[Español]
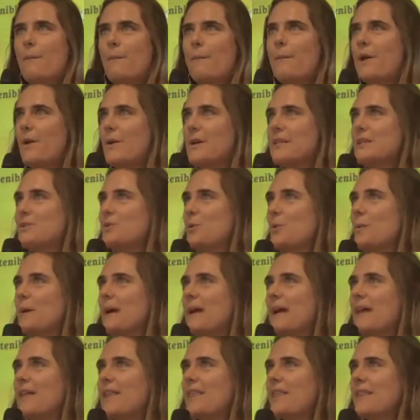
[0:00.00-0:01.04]
Pero a su
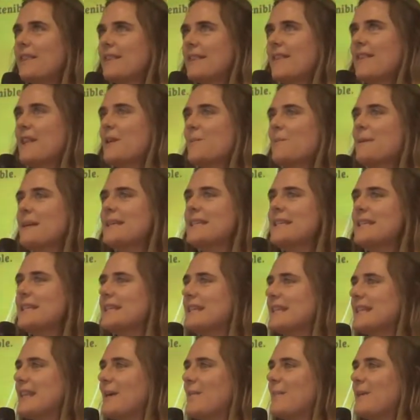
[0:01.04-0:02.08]
vez, tener
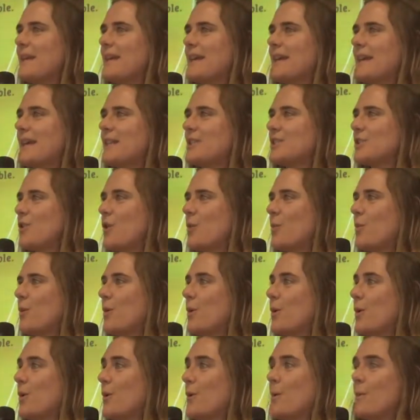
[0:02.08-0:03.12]
presente también que es
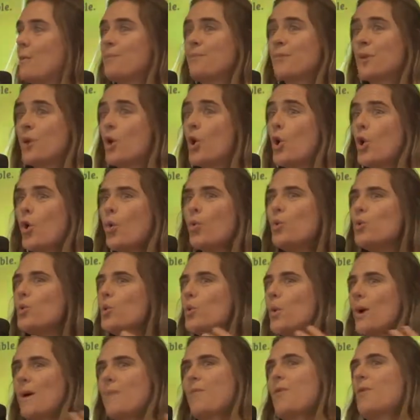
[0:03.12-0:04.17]
como un
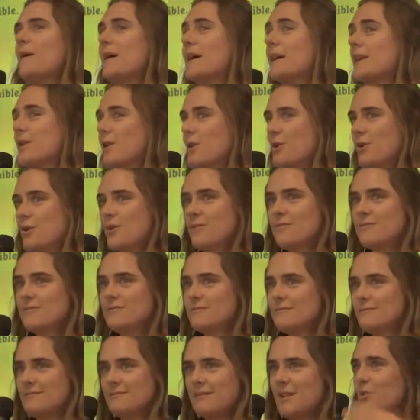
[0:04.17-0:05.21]
nuevo marco,
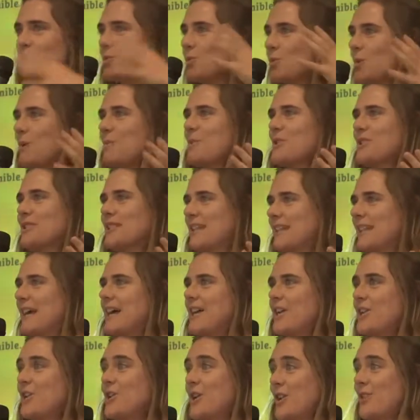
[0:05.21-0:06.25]
en un nuevo
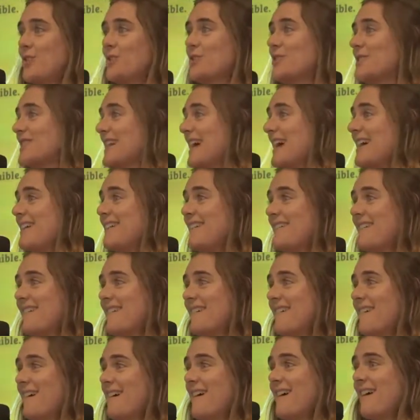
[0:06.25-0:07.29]
escenario que nos da
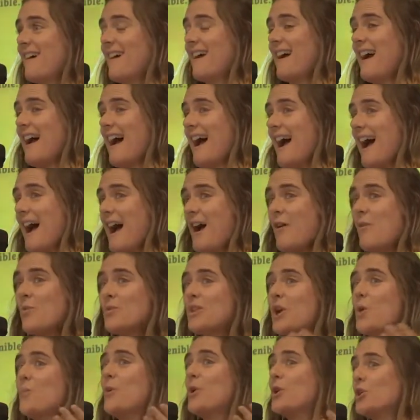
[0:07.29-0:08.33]

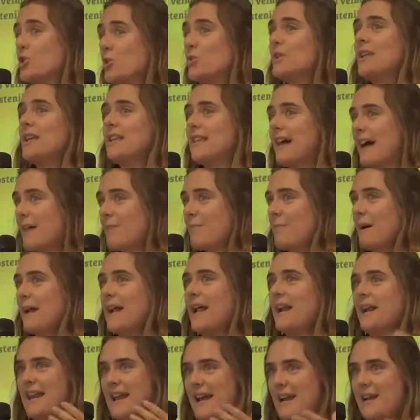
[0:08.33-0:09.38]
una oportunidad
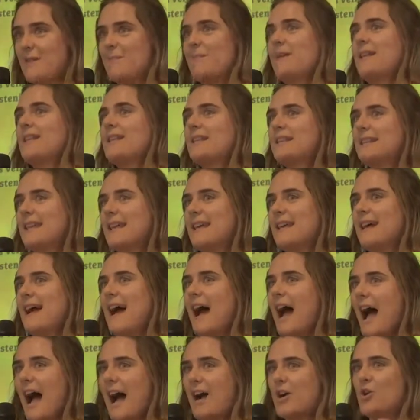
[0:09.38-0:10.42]
para realmente
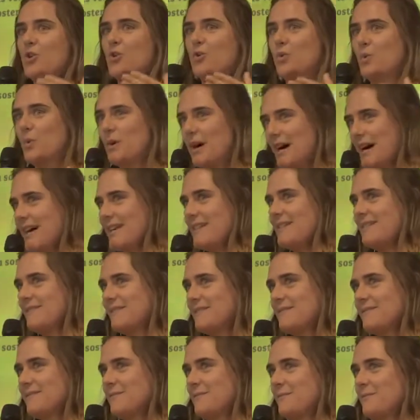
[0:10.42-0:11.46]
actuar
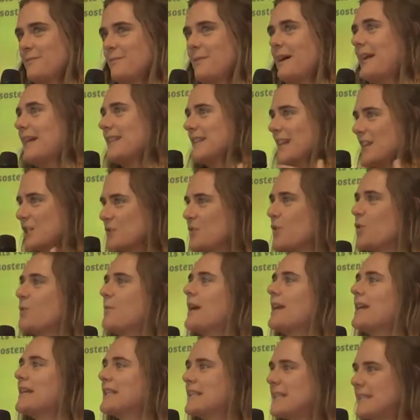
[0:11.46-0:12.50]
para
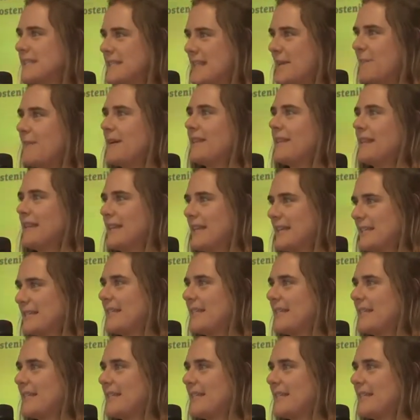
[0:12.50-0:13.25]
transformar el sistema en el que